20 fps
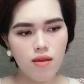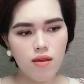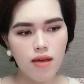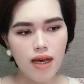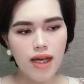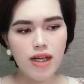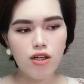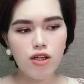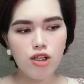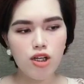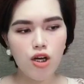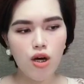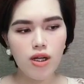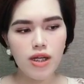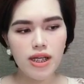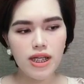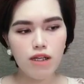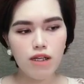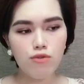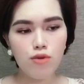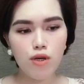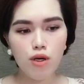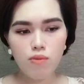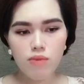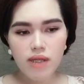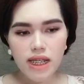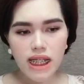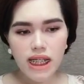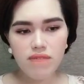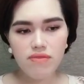Anh còn nói là nếu tôi không
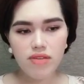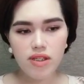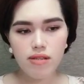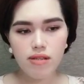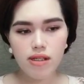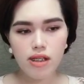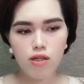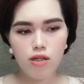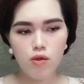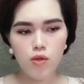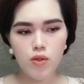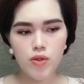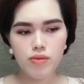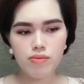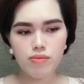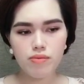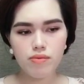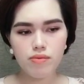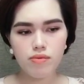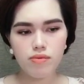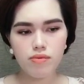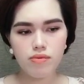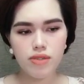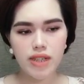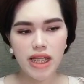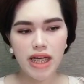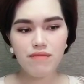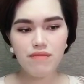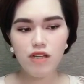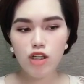ký vào đơn ly hôn
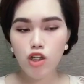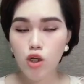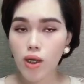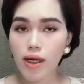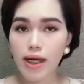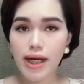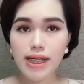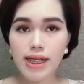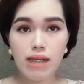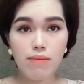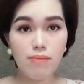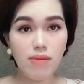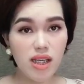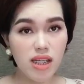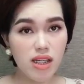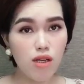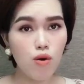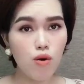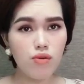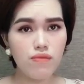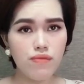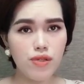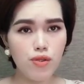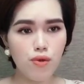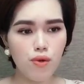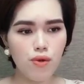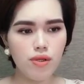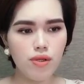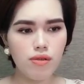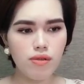thì anh vẫn có cách để mà ly hôn với
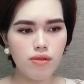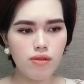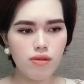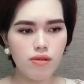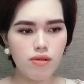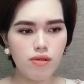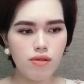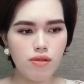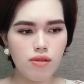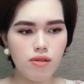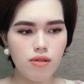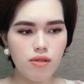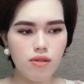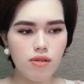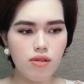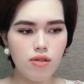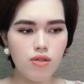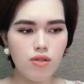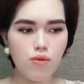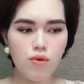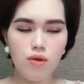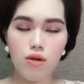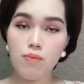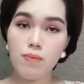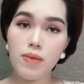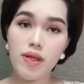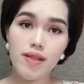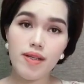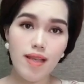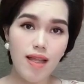tôi. Tôi không
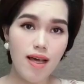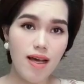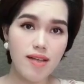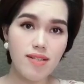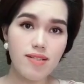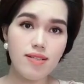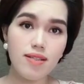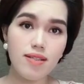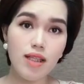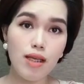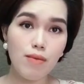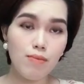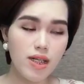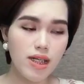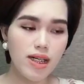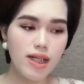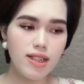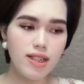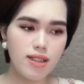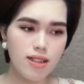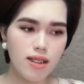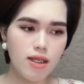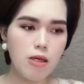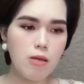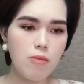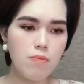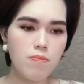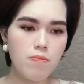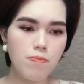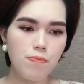biết là anh sẽ tìm cái cách gì,
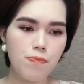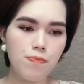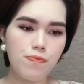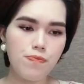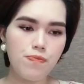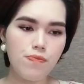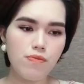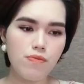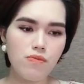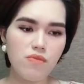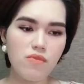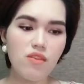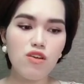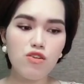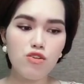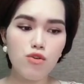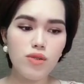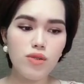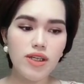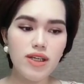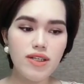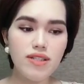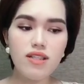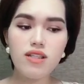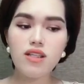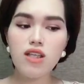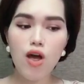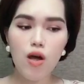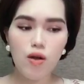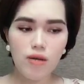nhưng tôi thấy
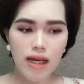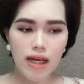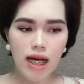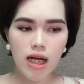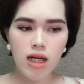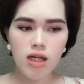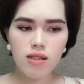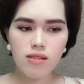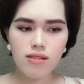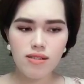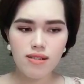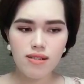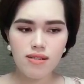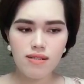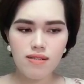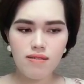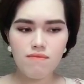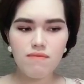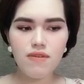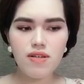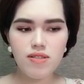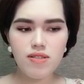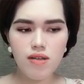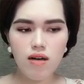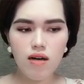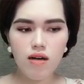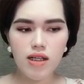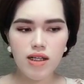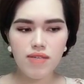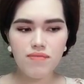rất lo lắng và
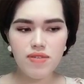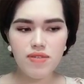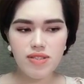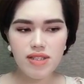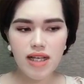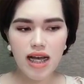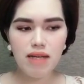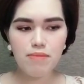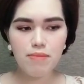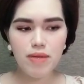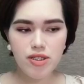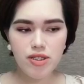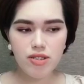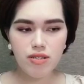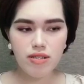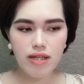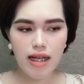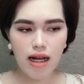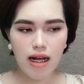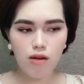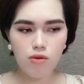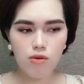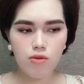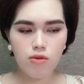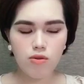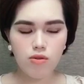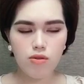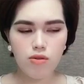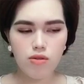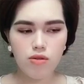sợ khi phải xa anh biết chừng nào.
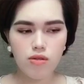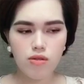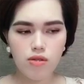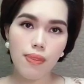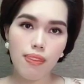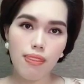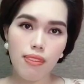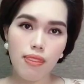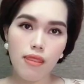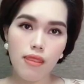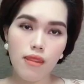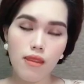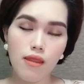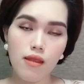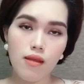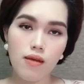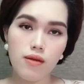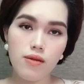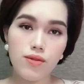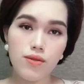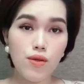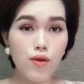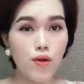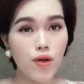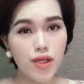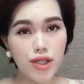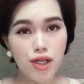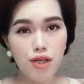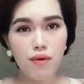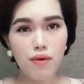Tôi
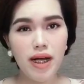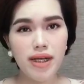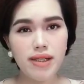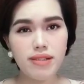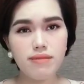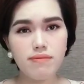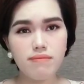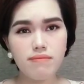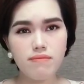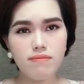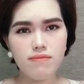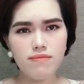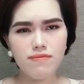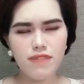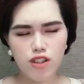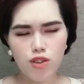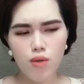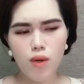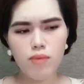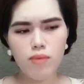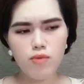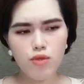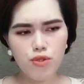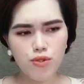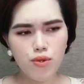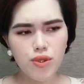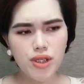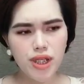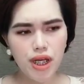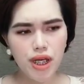còn yêu anh và tổ ấm của
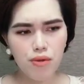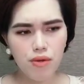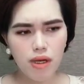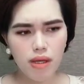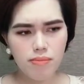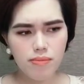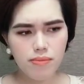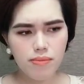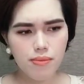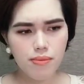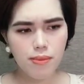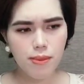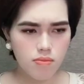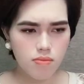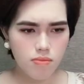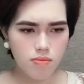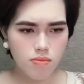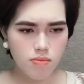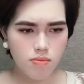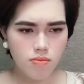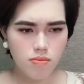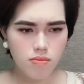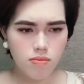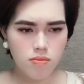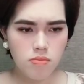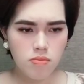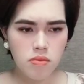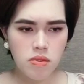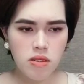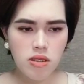tôi nhiều lắm.
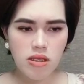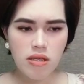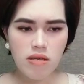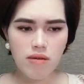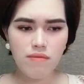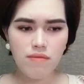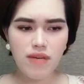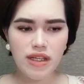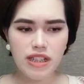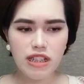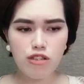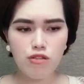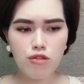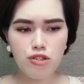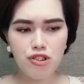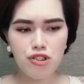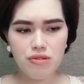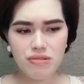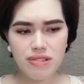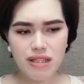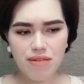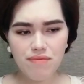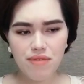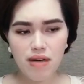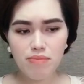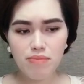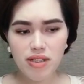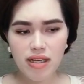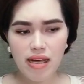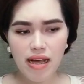Vậy thì tôi chọn giải pháp
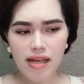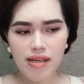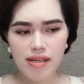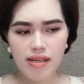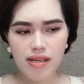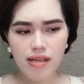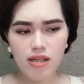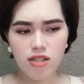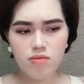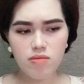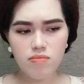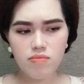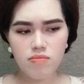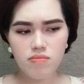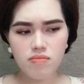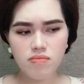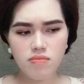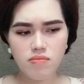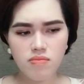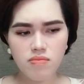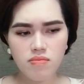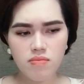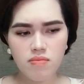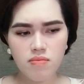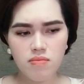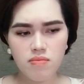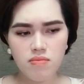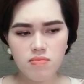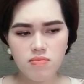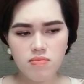thứ hai kia
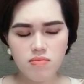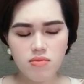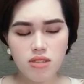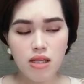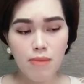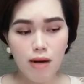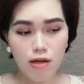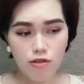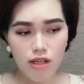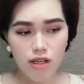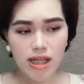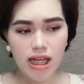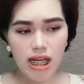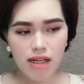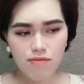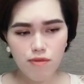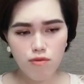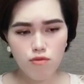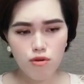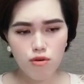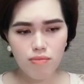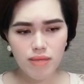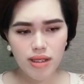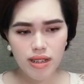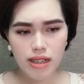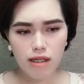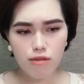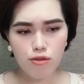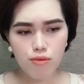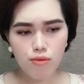để bảo toàn hạnh phúc của mình
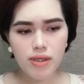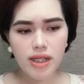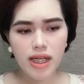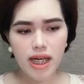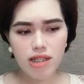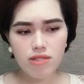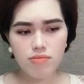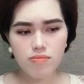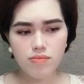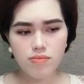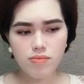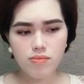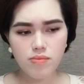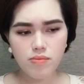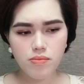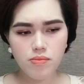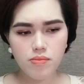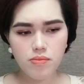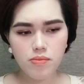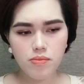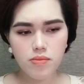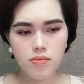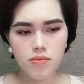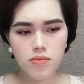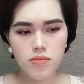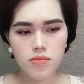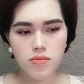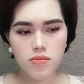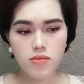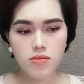theo đúng ý anh.
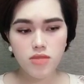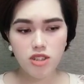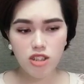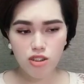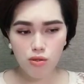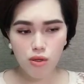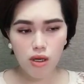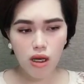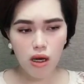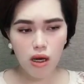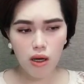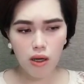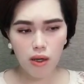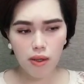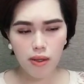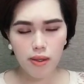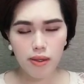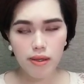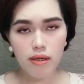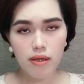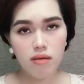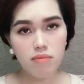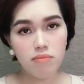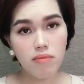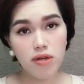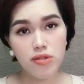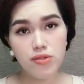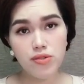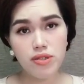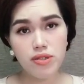Nhưng tôi lo
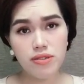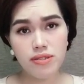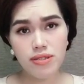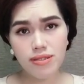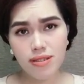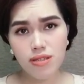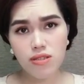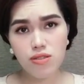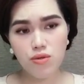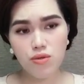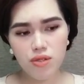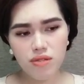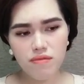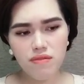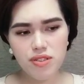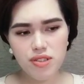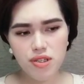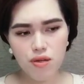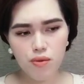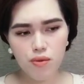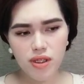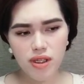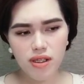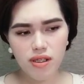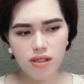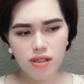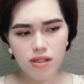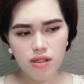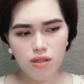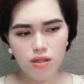mọi chuyện sẽ rắc rối và xấu đi
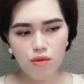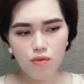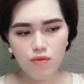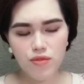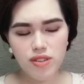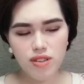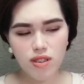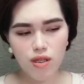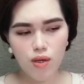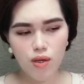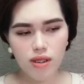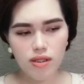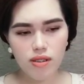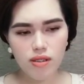cùng với dư luận.